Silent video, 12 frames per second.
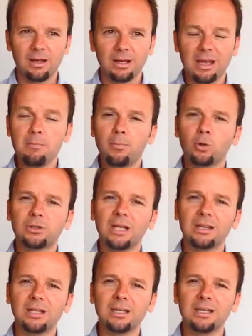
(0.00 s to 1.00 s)
qué
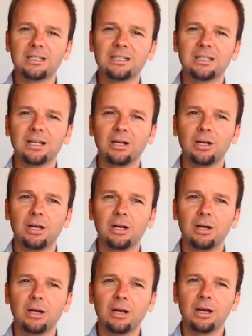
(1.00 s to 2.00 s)
importante es
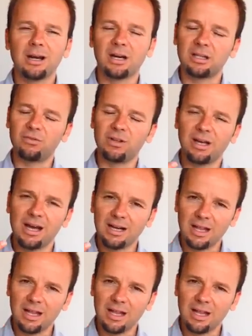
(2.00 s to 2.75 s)
ratificar